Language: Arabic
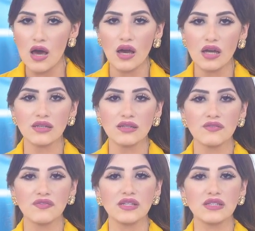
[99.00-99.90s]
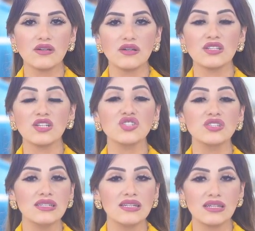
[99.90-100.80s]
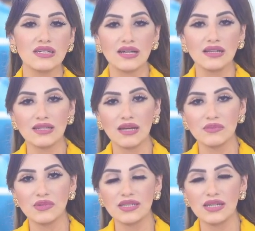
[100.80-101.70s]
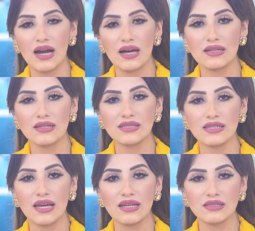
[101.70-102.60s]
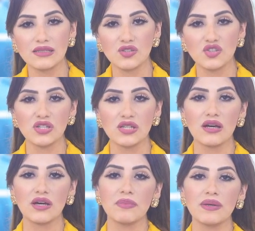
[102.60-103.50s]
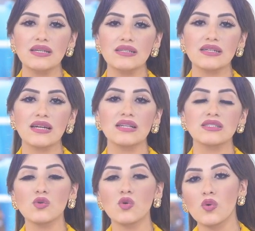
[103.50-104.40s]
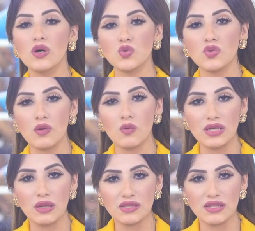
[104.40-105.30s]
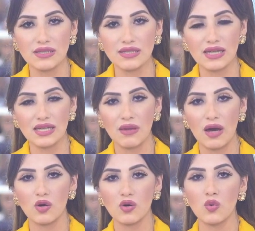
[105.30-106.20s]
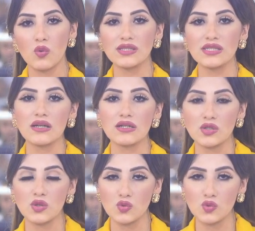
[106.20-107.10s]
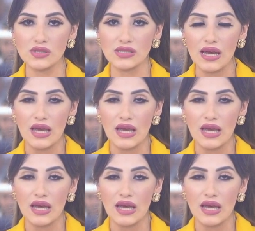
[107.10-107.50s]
أيضا في إطار تجديد الإجراءات الأمنية على الاتجاه الاستراتيجي الغربي نجحت القوات الجوية بالتنسيق مع قوات حرس الحدود